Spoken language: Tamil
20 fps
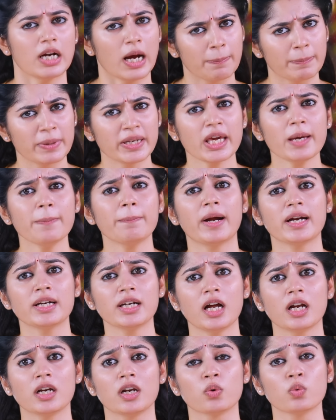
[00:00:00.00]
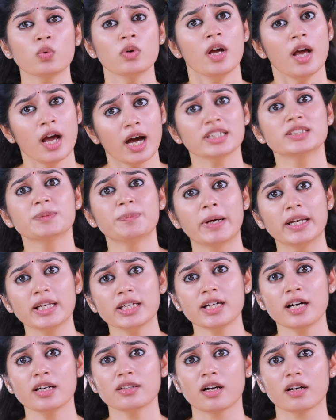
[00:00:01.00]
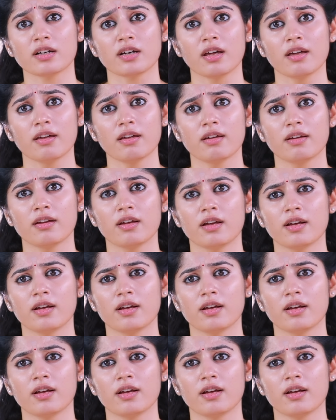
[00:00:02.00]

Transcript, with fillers: அப்படியே பண்ணாலும் அது பலிக்காதாங்க